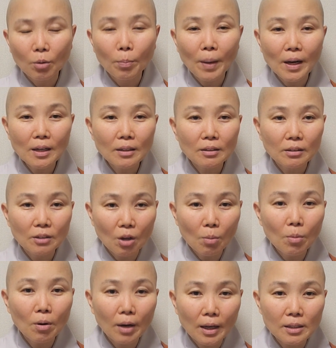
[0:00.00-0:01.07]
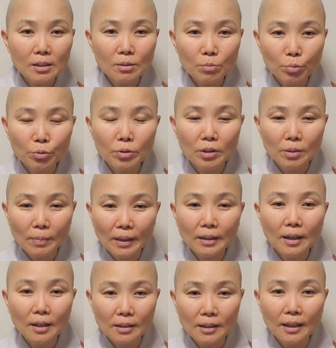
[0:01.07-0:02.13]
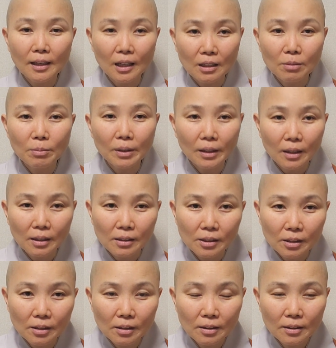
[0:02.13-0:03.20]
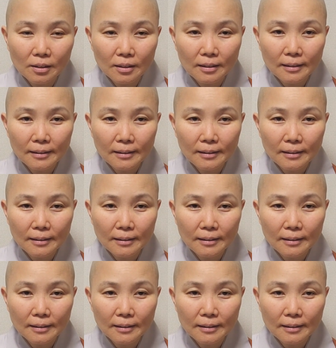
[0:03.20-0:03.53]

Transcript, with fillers: 더 빨리들 넘어가신 분들이 많다는 얘기 아닙니까? 그죠?